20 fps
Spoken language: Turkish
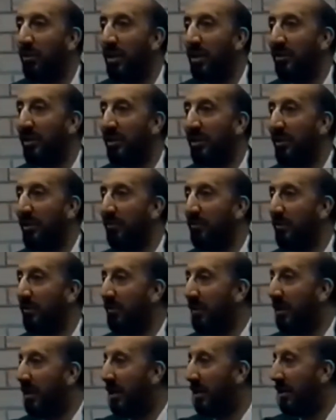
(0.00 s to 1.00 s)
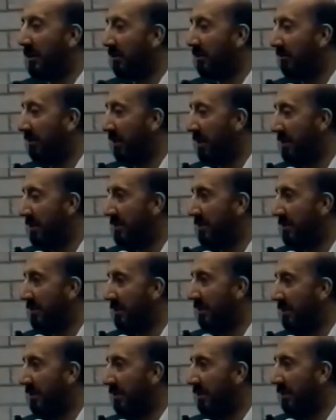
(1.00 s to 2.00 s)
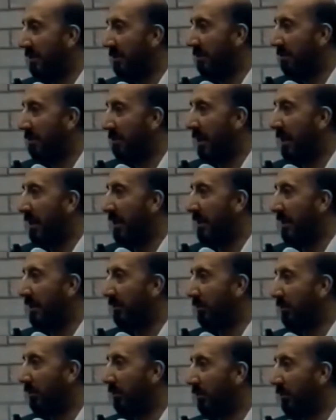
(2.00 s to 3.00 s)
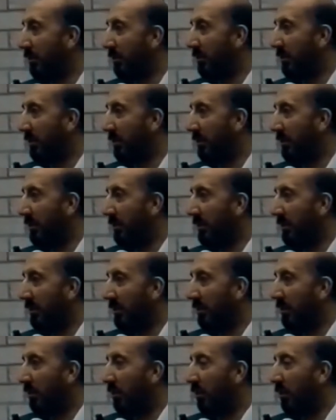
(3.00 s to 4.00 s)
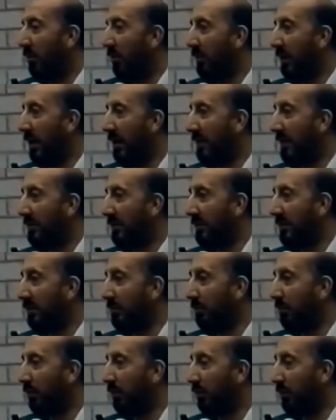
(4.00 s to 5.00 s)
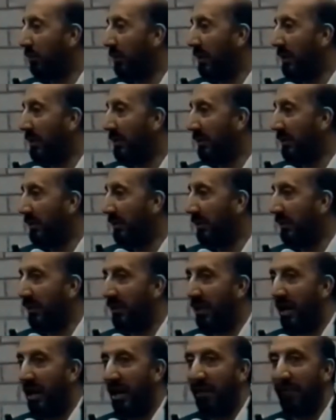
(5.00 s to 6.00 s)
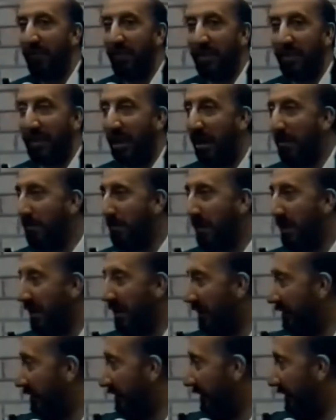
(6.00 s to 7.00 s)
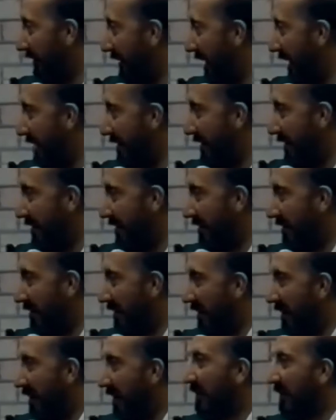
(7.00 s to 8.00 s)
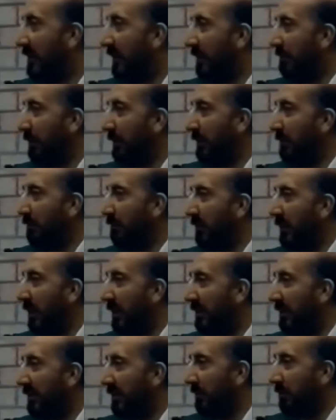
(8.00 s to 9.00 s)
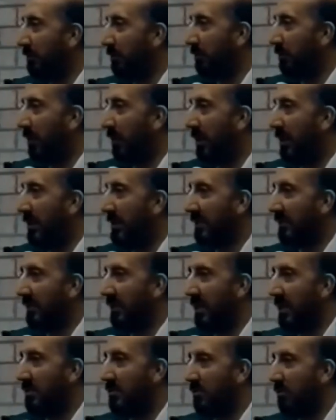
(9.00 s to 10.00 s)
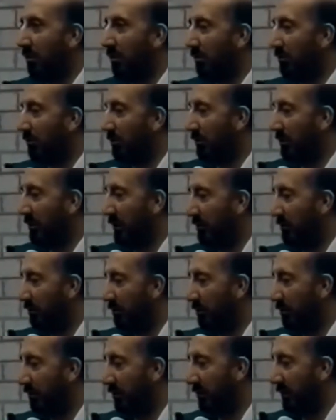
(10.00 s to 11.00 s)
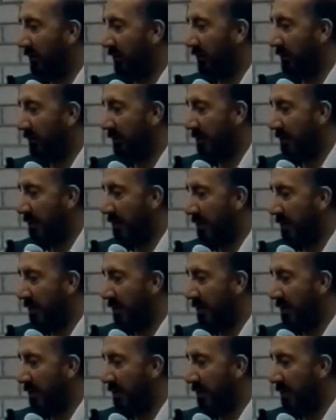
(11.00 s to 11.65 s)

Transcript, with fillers: Kur'an-ı Kerim'de bir ayet var. Mealen diyor ki, onlar din büyüklerini ilah ve Rab edindiler. Hatem İbni Adi bu ayet nazil olduğunda diyor ki,